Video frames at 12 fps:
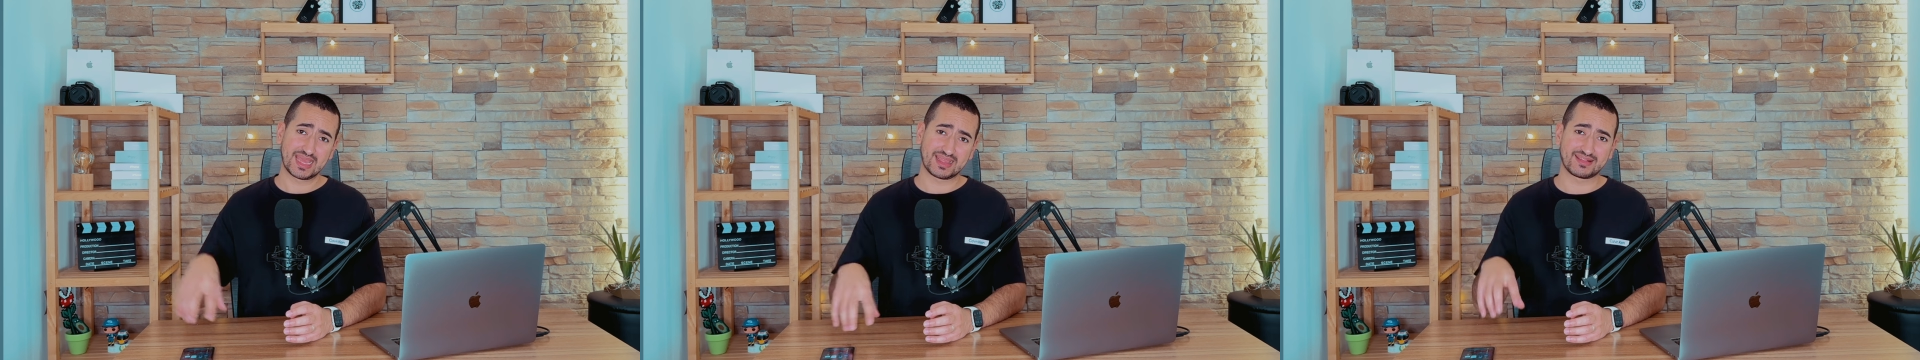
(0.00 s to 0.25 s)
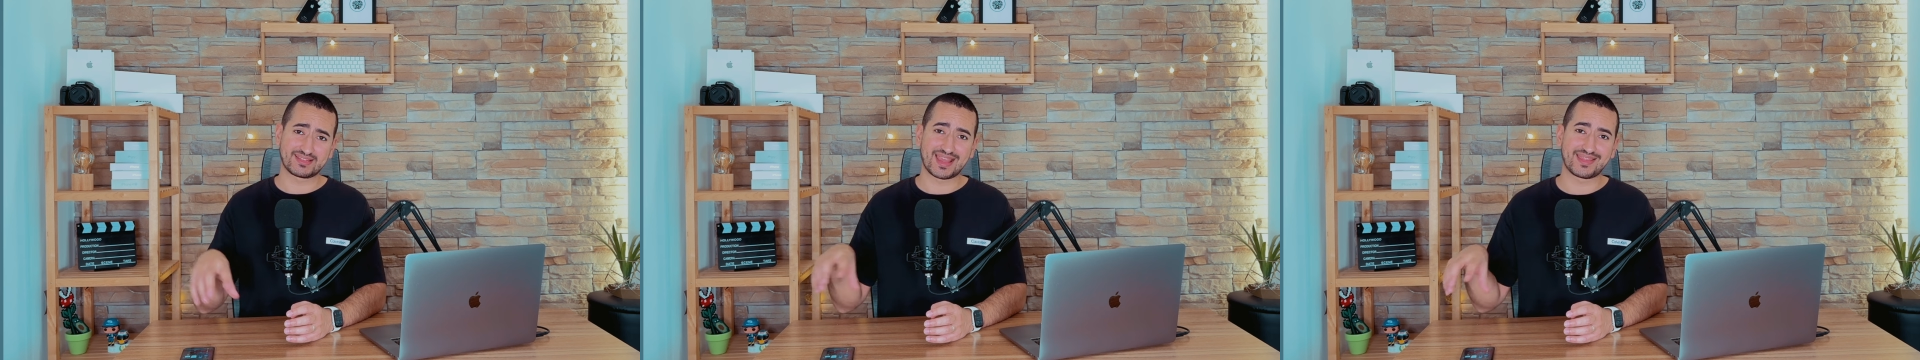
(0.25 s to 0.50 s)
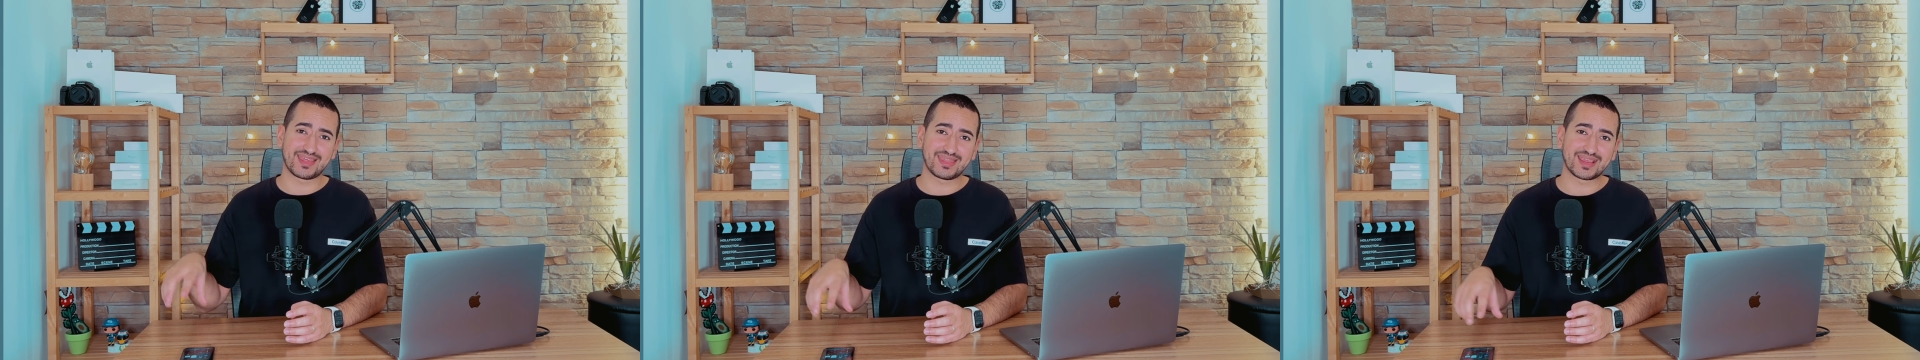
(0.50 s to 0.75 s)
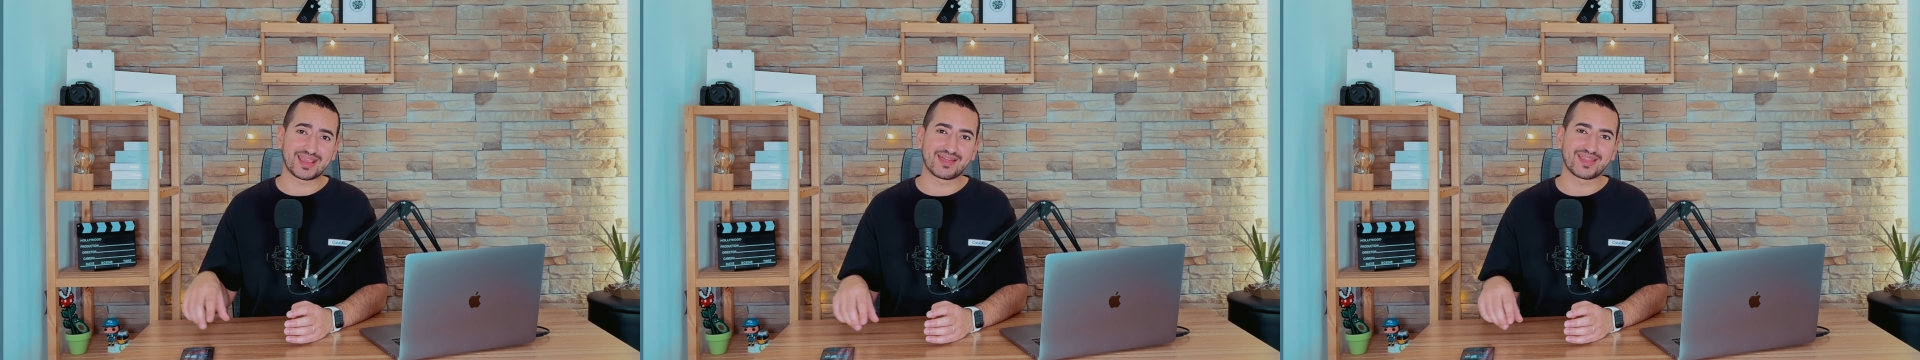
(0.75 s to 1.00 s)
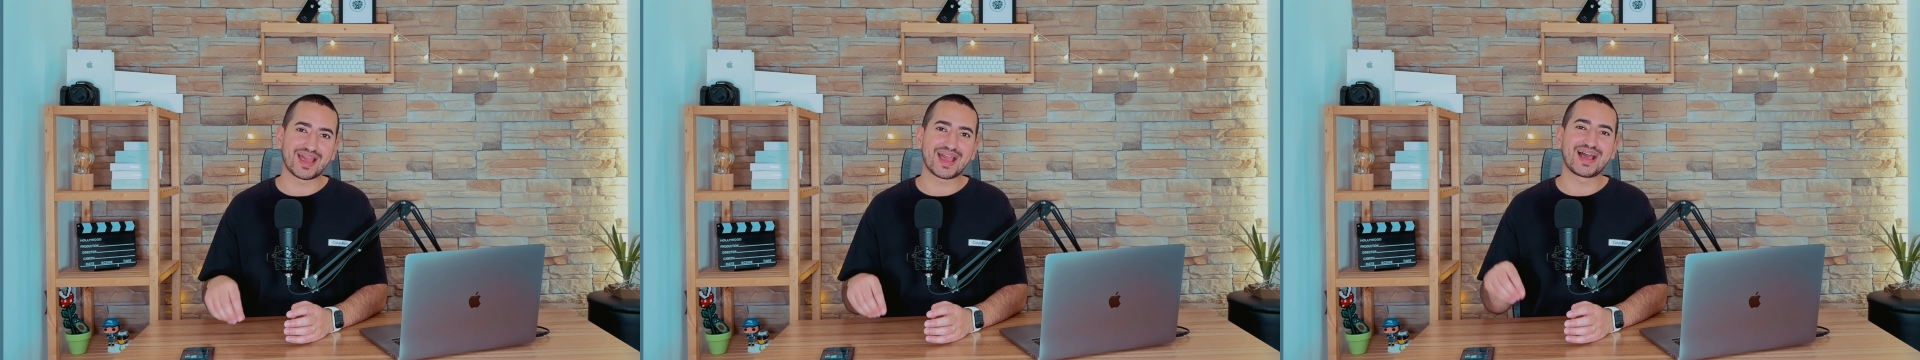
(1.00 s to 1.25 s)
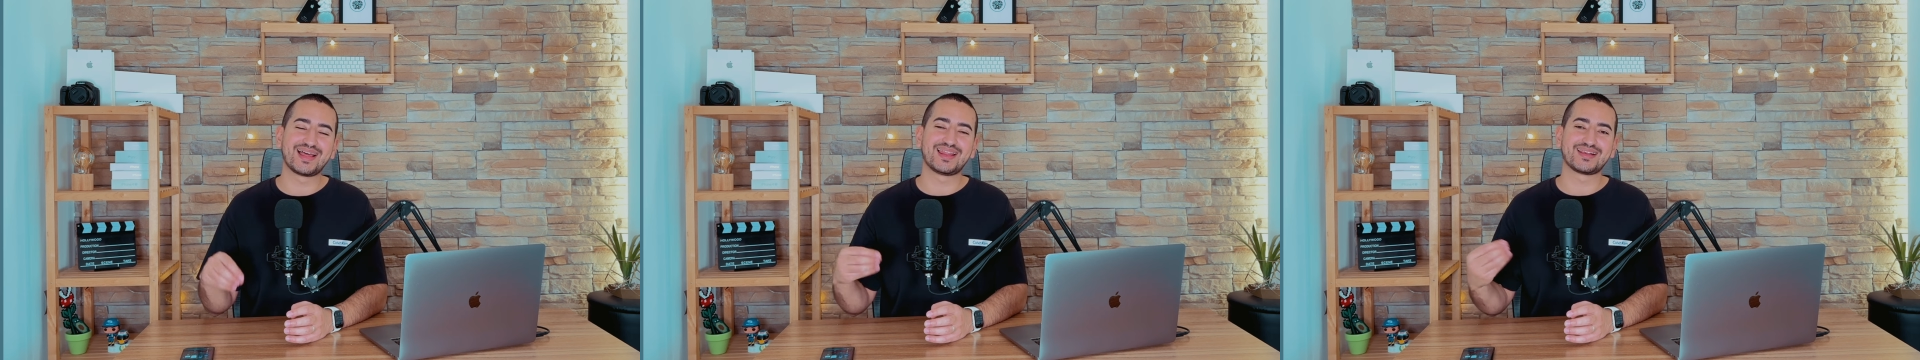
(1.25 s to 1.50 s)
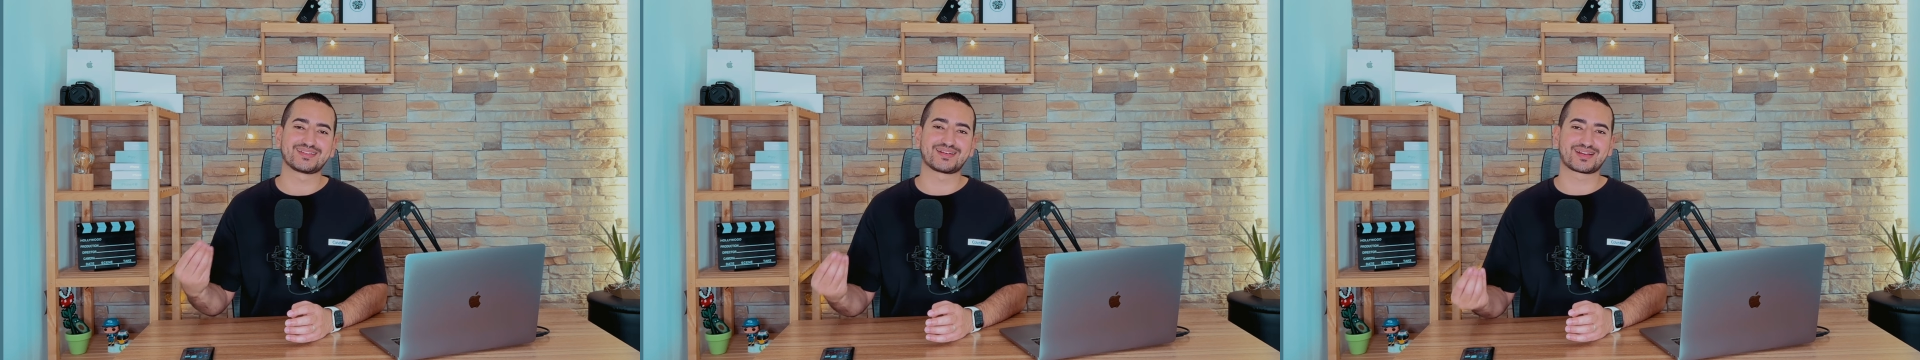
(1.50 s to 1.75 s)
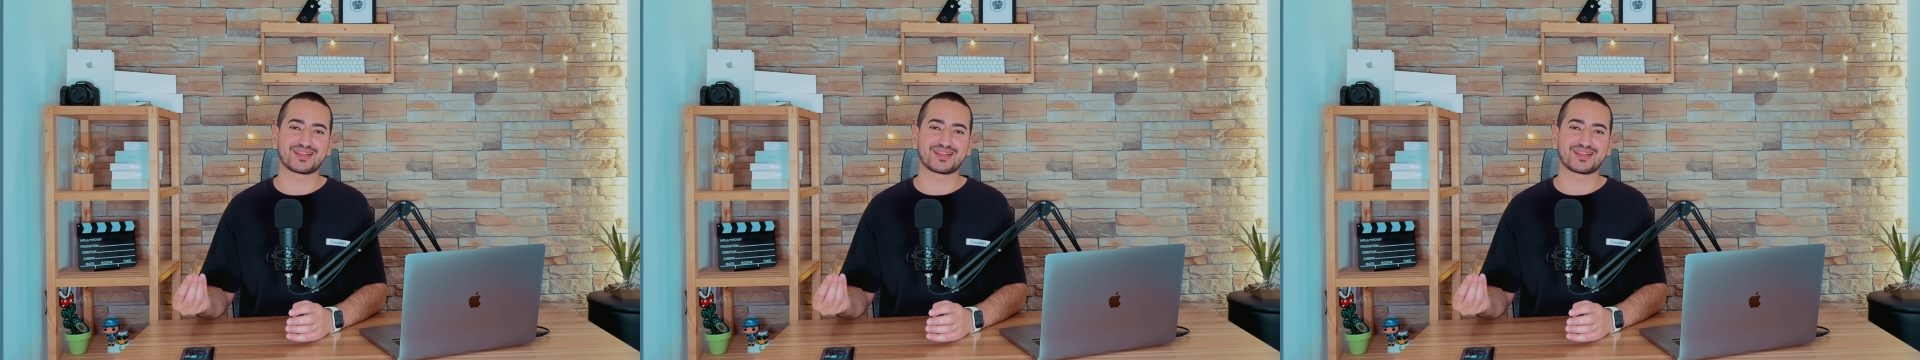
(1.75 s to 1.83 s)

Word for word: que está dedicada a las